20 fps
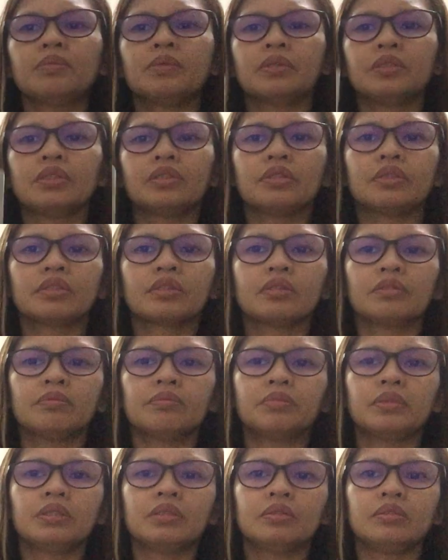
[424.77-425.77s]
or your
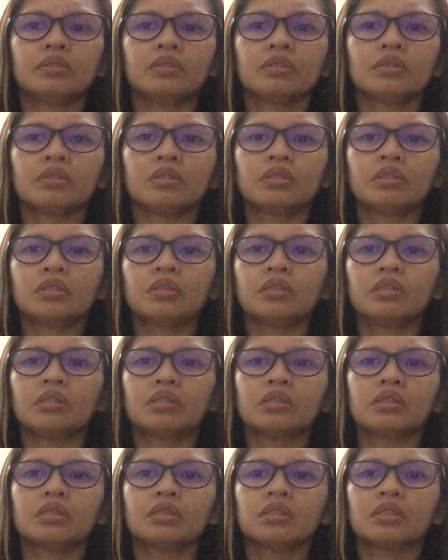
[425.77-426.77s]
computer.
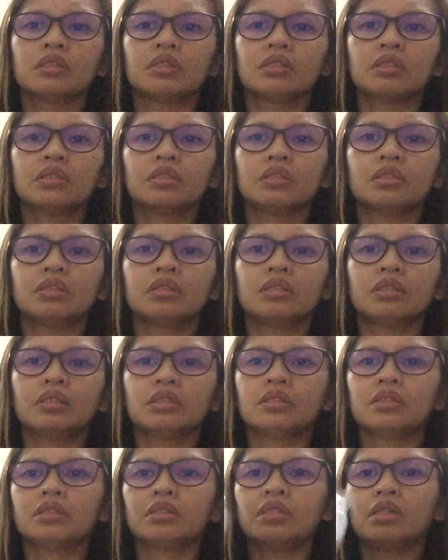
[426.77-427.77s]

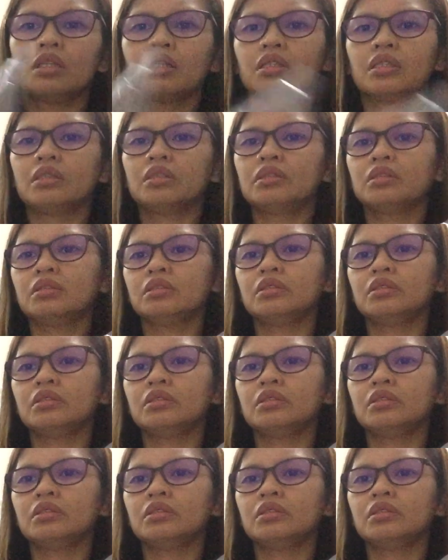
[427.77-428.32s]
And then,